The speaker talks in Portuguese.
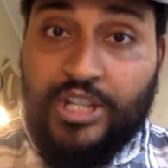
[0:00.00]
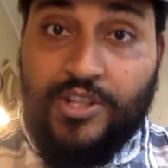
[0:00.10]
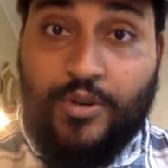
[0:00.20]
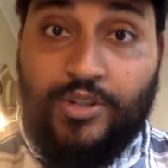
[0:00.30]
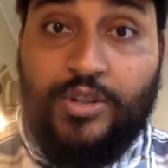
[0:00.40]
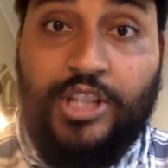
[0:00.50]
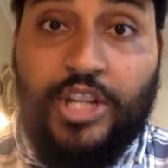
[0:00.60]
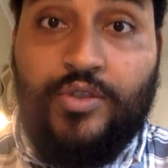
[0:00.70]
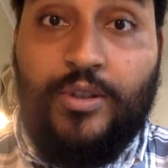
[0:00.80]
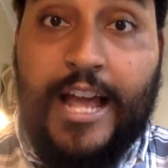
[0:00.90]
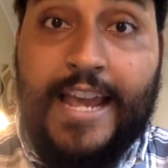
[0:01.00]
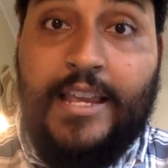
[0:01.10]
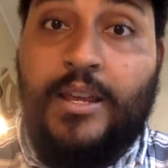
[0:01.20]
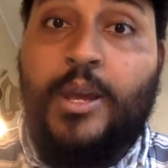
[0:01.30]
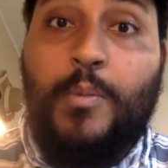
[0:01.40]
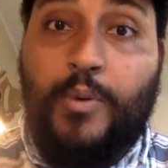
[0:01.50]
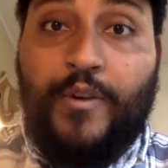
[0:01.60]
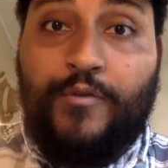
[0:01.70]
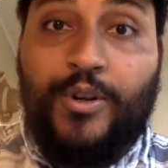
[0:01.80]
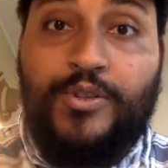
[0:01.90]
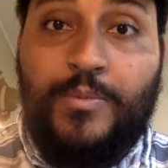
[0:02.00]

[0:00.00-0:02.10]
Se gostou, deixa o like, por favor,